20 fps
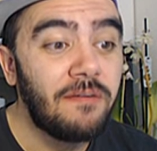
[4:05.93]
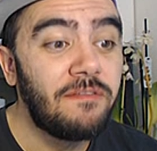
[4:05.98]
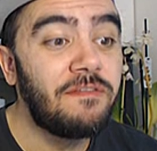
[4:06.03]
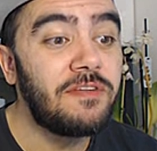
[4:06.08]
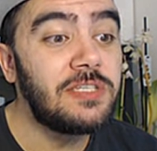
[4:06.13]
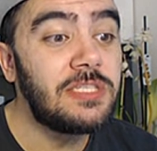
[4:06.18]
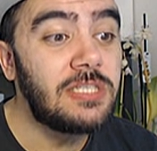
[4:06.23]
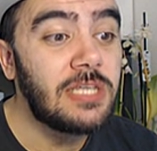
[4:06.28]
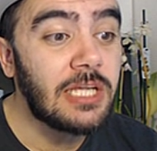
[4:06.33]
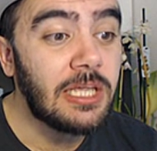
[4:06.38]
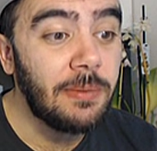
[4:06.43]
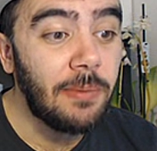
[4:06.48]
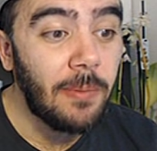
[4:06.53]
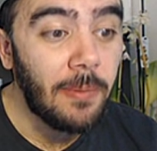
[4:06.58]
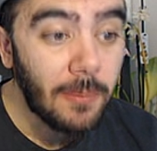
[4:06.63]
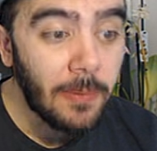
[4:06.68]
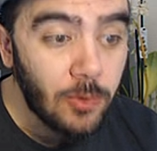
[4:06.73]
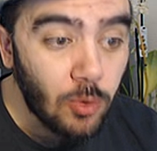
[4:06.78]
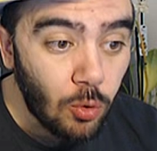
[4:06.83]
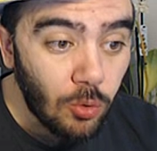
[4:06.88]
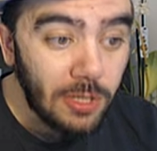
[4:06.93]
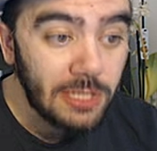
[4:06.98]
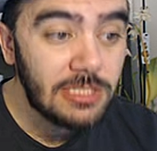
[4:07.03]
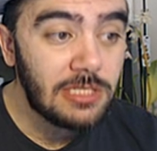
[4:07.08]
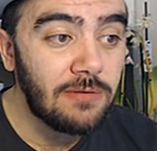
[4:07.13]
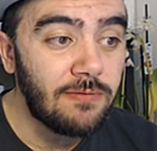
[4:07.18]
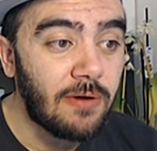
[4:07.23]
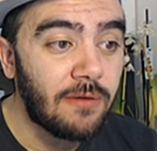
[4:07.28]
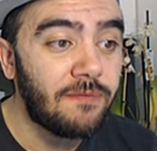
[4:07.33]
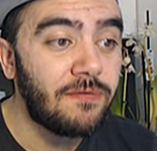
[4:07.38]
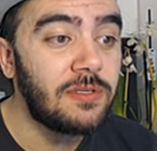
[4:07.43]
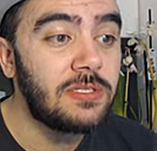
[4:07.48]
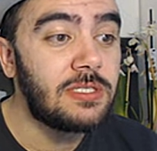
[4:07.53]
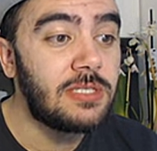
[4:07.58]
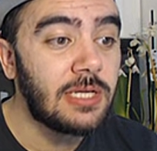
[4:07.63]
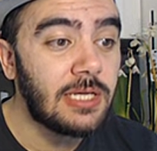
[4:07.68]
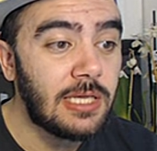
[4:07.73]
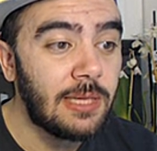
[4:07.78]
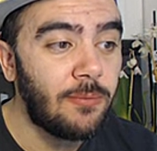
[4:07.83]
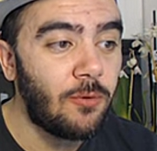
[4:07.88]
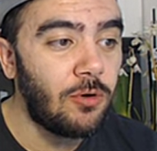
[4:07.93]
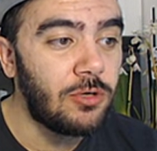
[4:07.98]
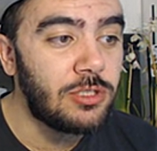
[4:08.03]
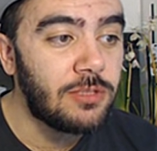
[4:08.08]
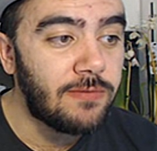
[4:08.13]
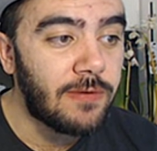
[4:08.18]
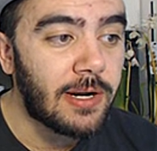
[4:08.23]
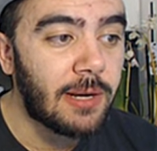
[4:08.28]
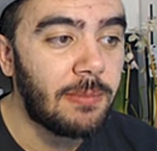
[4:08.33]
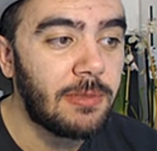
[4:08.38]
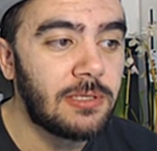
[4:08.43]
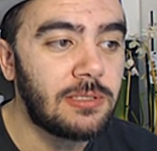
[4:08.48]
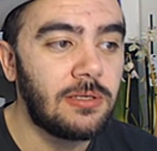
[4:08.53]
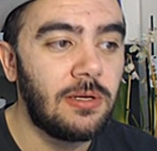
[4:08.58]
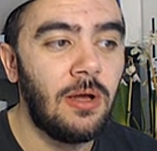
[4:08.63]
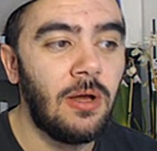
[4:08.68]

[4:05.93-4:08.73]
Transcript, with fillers: Fıstık gibi ama Torres'in var. Fıstık gibi oyuncu var ama